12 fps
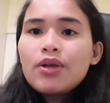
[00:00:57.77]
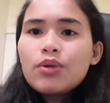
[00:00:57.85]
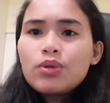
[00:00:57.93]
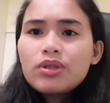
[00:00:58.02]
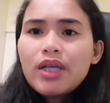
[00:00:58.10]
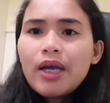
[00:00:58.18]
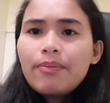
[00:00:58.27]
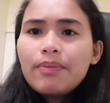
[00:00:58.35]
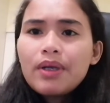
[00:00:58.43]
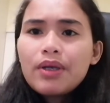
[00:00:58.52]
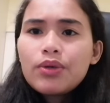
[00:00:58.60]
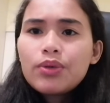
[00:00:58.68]
nung time
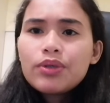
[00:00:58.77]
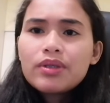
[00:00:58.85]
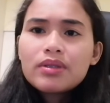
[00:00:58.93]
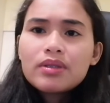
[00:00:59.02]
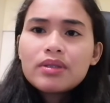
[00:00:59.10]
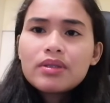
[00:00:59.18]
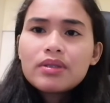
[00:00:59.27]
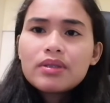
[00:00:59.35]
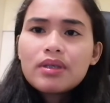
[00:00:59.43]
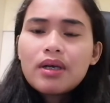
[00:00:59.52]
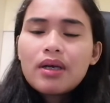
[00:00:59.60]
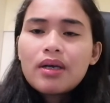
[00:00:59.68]
na yon
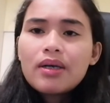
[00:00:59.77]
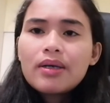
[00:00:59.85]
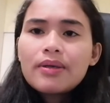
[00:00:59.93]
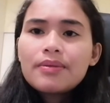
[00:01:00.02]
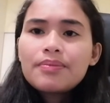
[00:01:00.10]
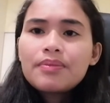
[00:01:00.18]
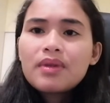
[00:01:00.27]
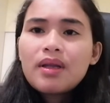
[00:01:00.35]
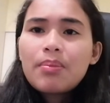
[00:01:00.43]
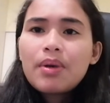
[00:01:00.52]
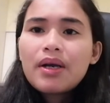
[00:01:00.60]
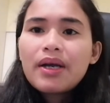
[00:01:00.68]
uh, ah,
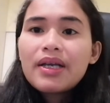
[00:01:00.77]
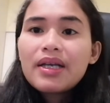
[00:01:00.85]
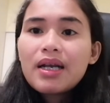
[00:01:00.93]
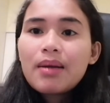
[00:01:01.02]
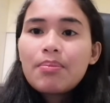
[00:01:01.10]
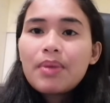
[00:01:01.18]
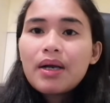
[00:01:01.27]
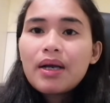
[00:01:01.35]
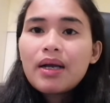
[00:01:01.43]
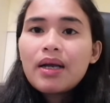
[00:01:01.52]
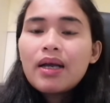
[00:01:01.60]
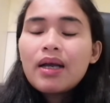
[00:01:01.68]
napakahirap mag
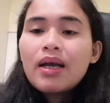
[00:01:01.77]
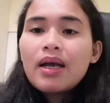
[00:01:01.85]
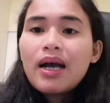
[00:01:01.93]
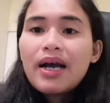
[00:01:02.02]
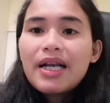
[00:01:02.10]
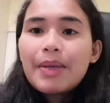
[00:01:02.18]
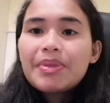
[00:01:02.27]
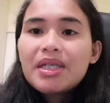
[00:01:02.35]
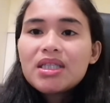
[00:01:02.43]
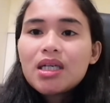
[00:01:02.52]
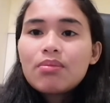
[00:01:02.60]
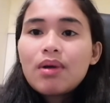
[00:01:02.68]
hanap
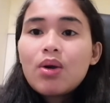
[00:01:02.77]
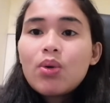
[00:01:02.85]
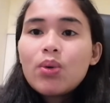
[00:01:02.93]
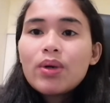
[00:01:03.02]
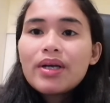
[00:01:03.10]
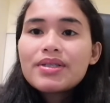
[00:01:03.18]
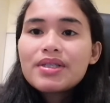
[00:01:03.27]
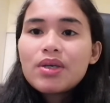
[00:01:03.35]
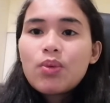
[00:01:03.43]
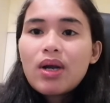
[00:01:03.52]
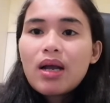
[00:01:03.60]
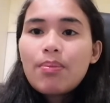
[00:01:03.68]
ng trabaho kasi
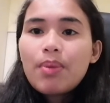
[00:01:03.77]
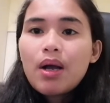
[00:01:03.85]
wala